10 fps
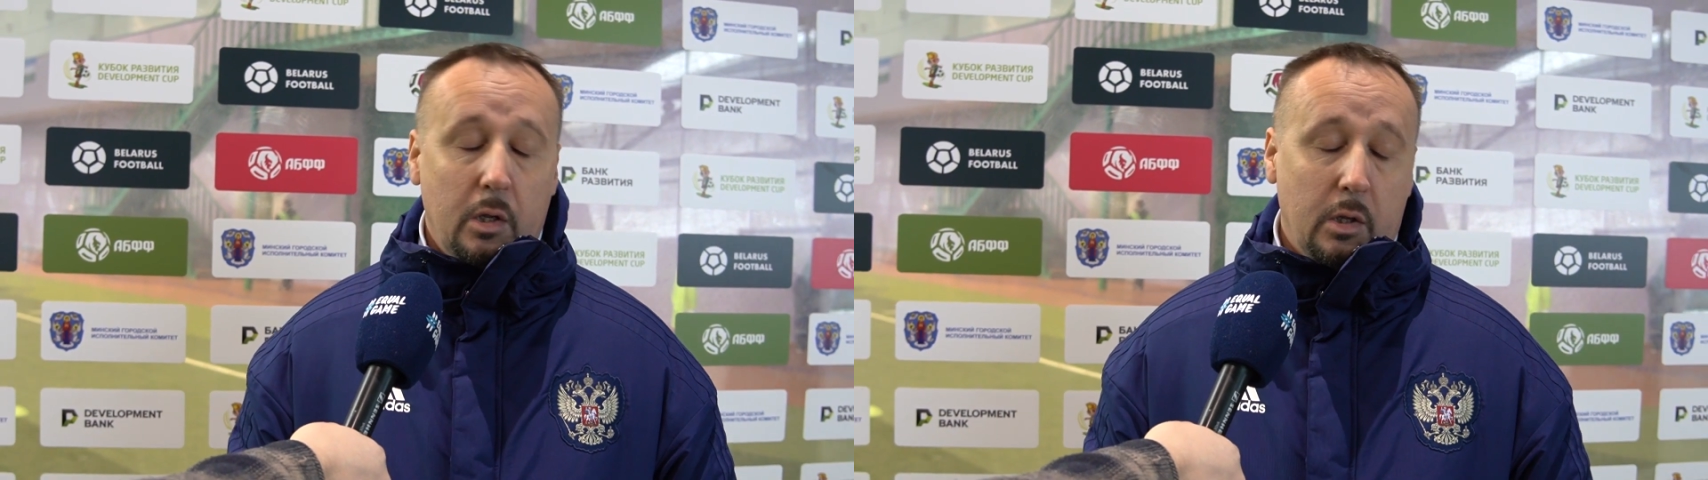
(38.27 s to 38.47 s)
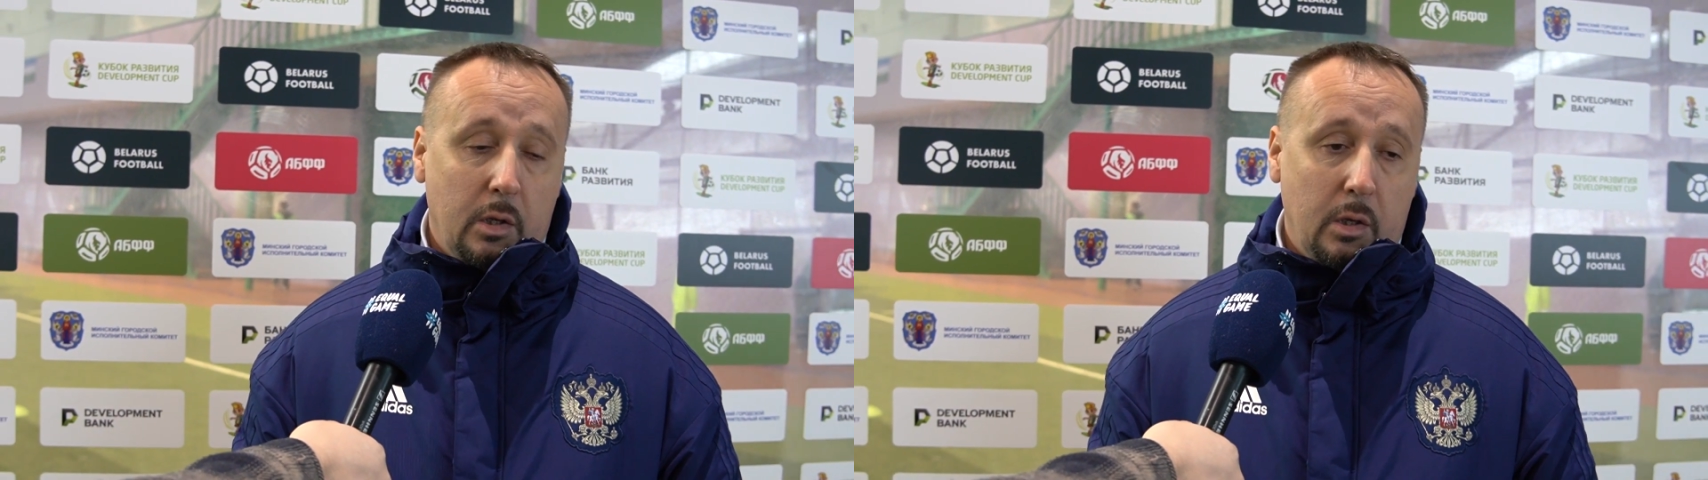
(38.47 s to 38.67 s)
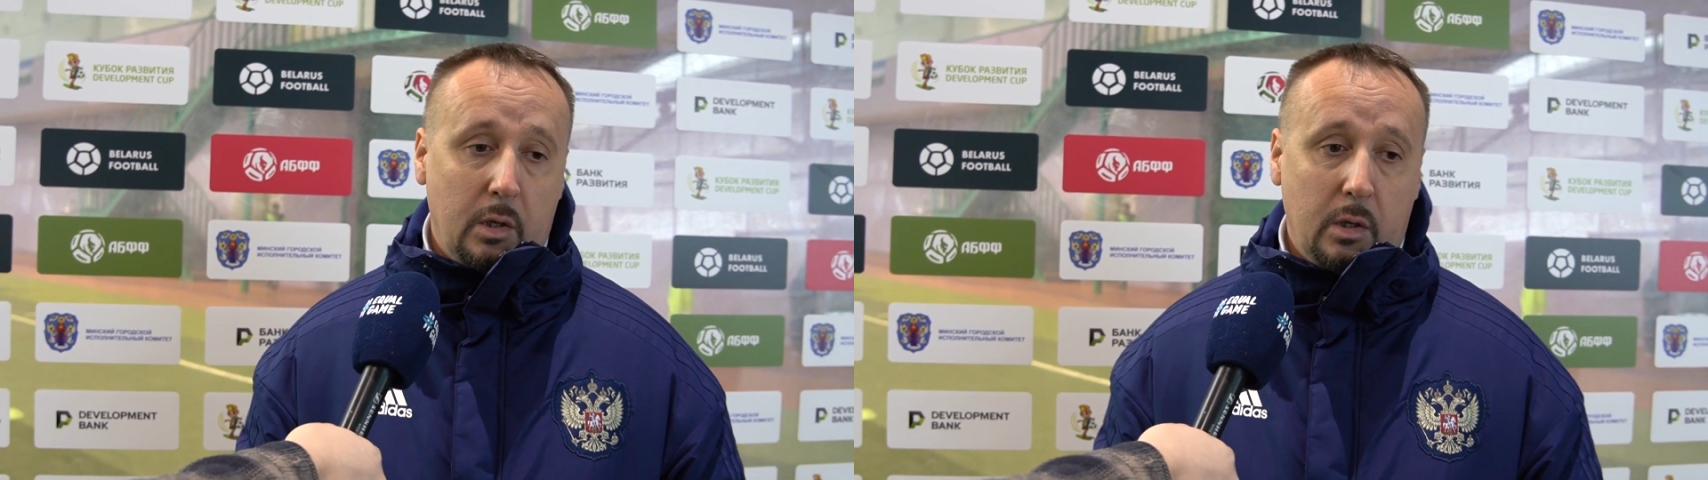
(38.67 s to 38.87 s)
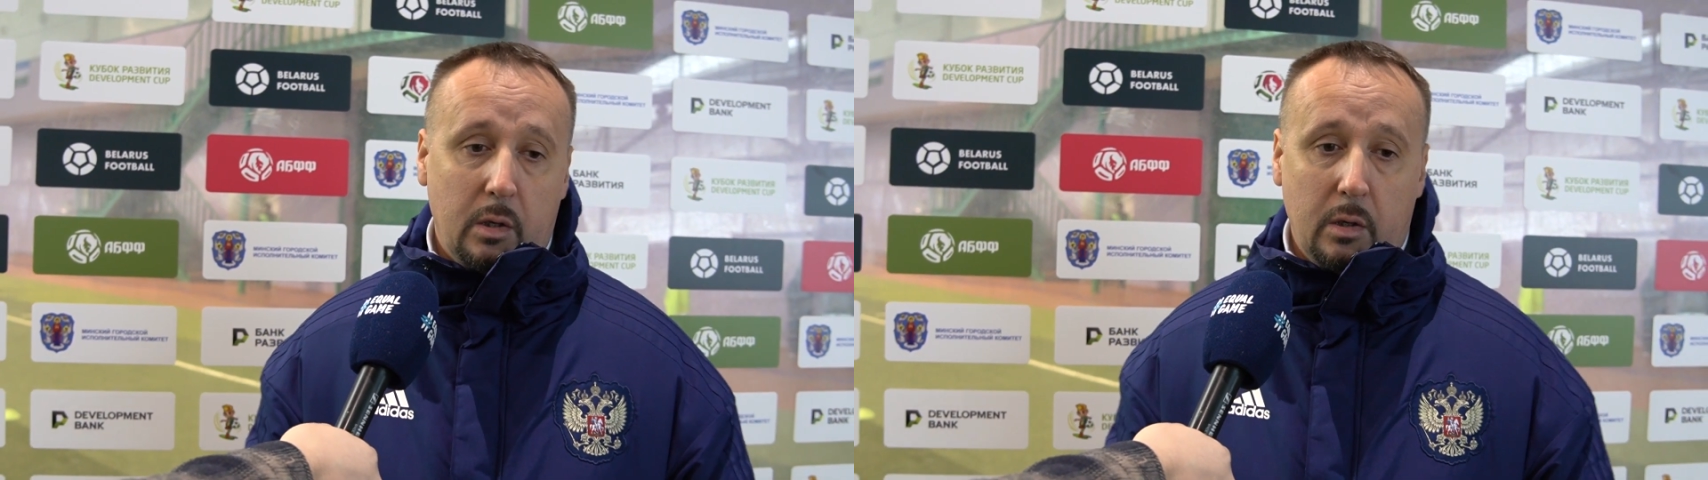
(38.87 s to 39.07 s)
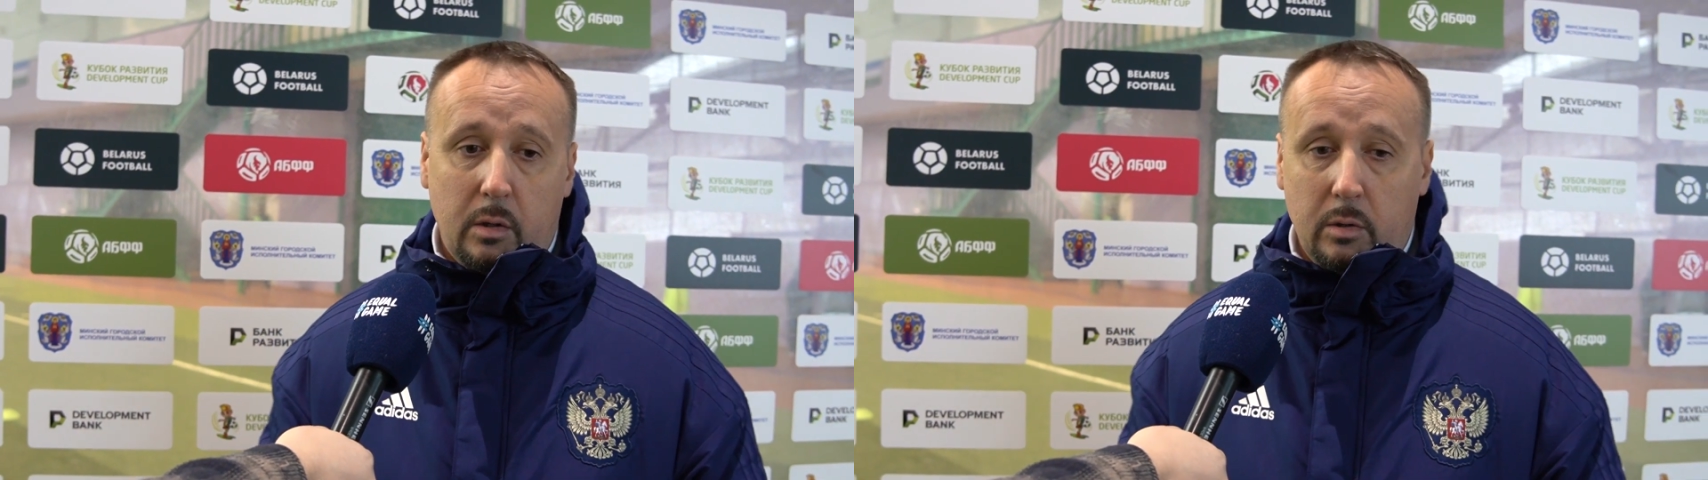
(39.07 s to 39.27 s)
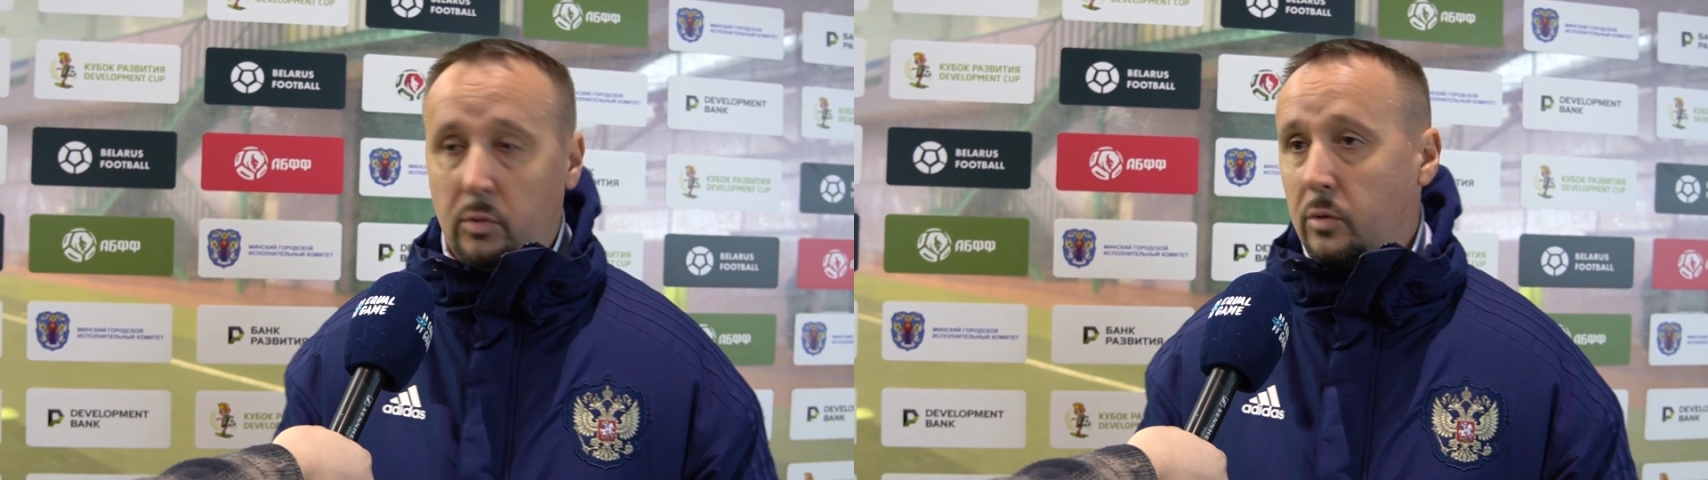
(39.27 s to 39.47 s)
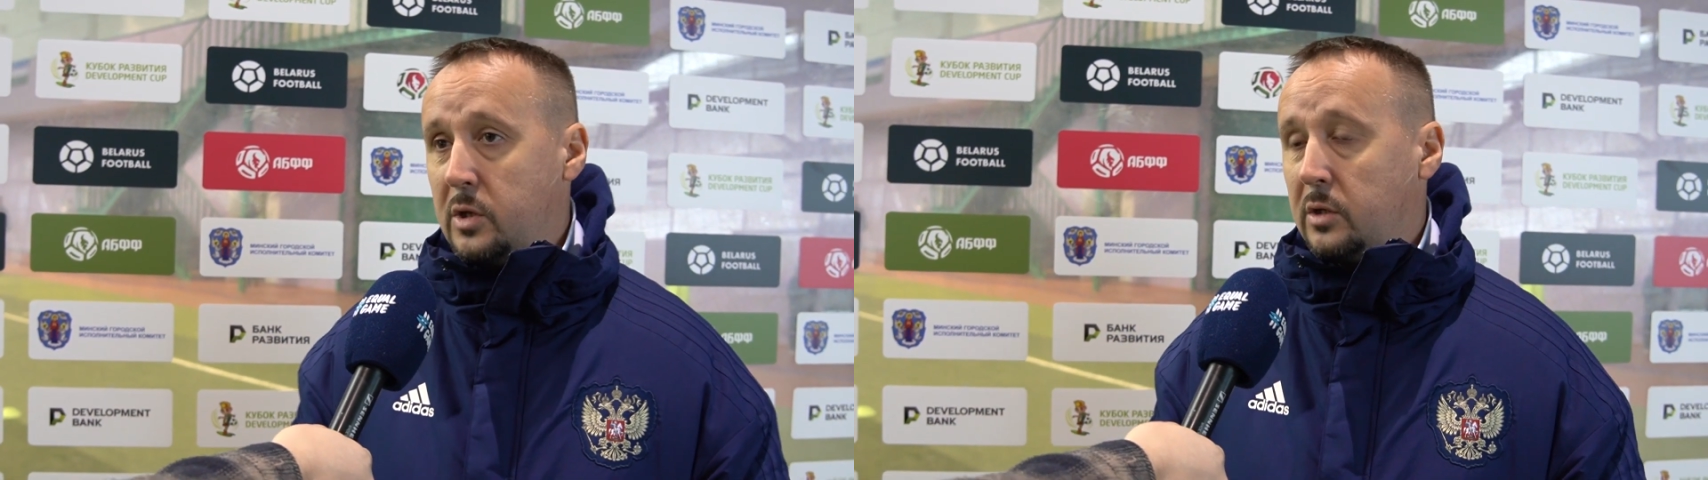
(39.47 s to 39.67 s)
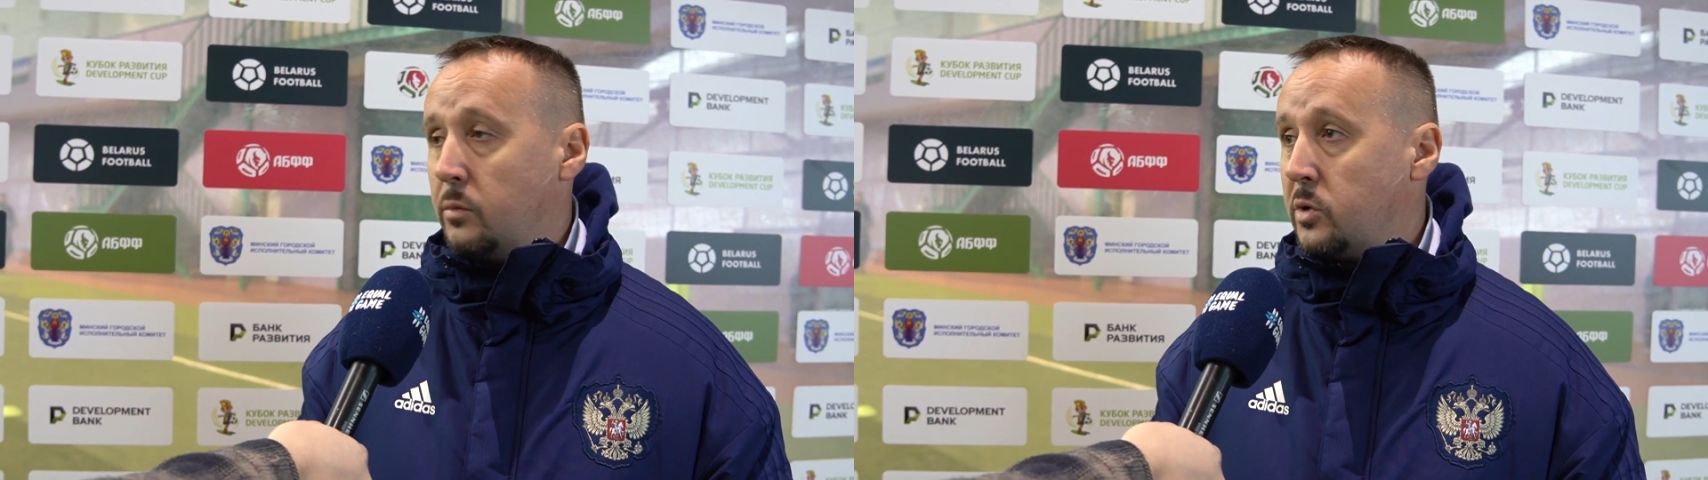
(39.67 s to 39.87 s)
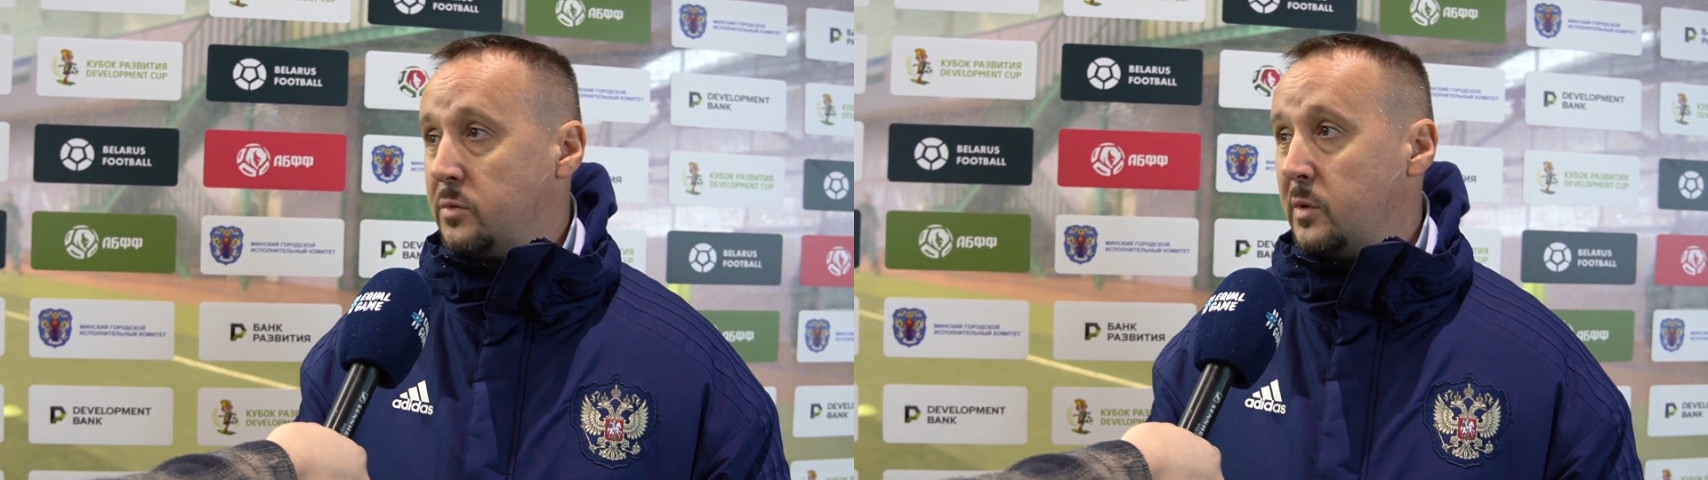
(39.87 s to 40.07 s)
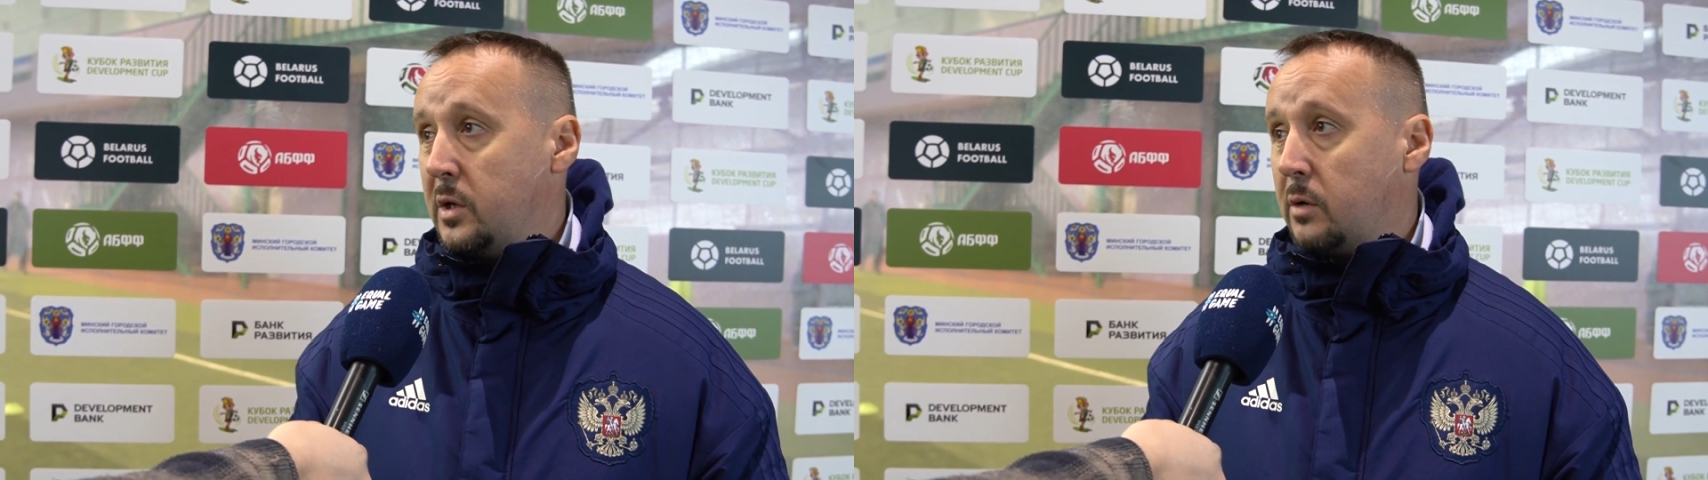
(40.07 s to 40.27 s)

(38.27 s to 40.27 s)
Э, ну, где-то, может быть,